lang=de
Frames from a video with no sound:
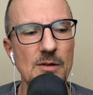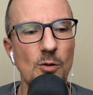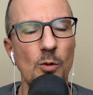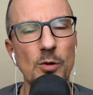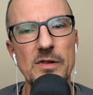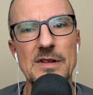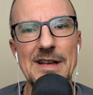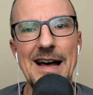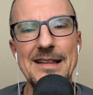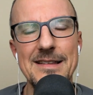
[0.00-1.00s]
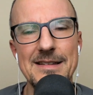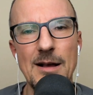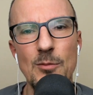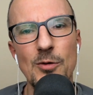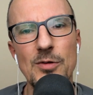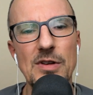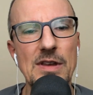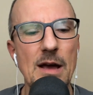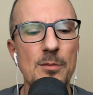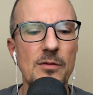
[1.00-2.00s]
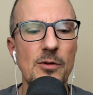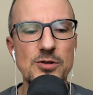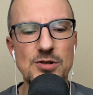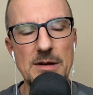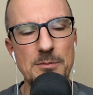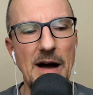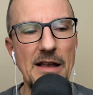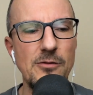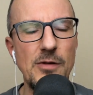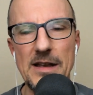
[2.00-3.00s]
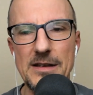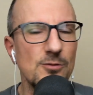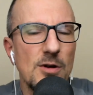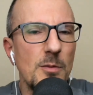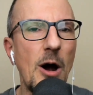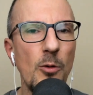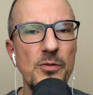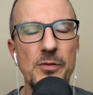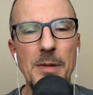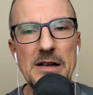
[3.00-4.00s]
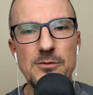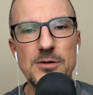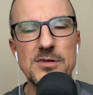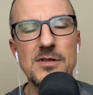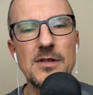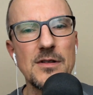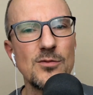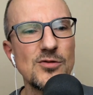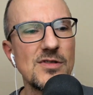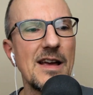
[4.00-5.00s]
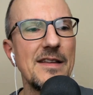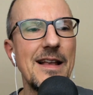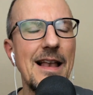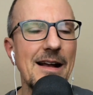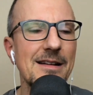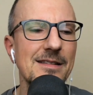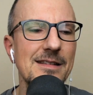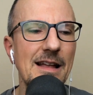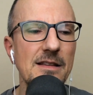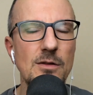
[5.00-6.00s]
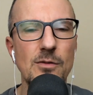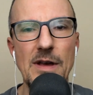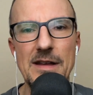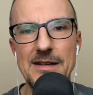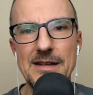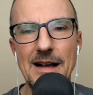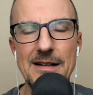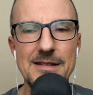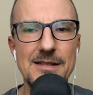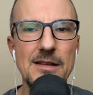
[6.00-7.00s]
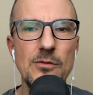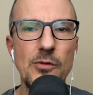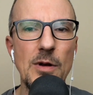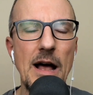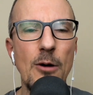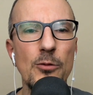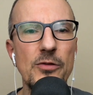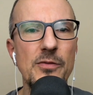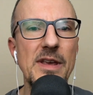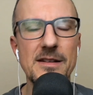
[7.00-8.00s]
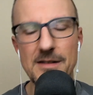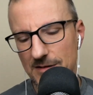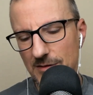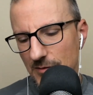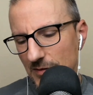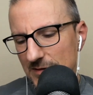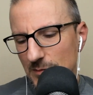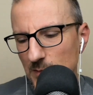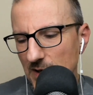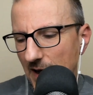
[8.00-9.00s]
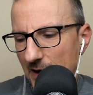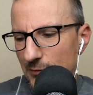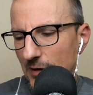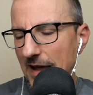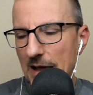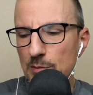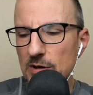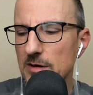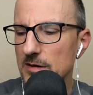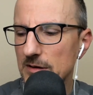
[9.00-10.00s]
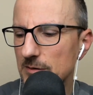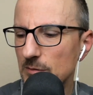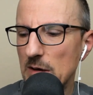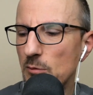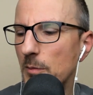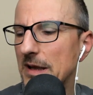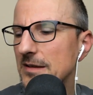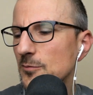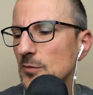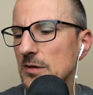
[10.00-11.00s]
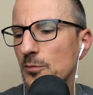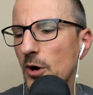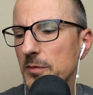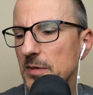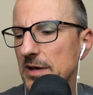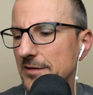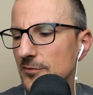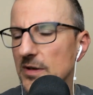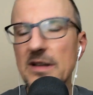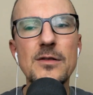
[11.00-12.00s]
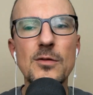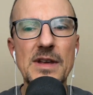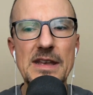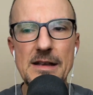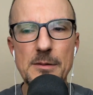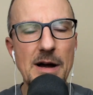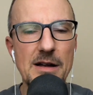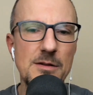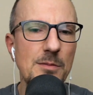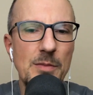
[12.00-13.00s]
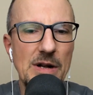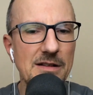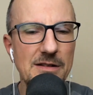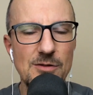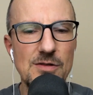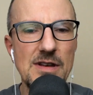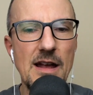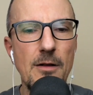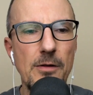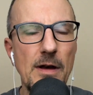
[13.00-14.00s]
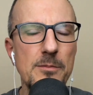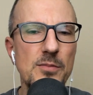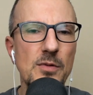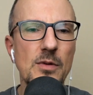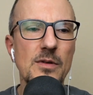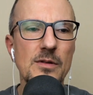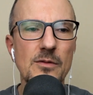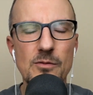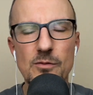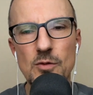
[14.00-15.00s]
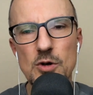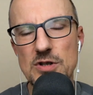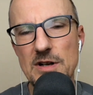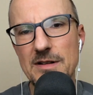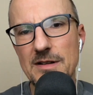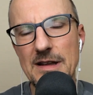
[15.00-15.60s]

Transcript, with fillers: große Datensammlung, die die Apple Watch eben anfertigt oder überhaupt Smartwatches inzwischen ja in der Lage sind anzufertigen, halt sinnvoll auswertet, was mir einfach Apple ähm, im Moment mit Bordmitteln viel zu wenig macht. Ich meine, man kann sich durch die Health App äh, wursteln, das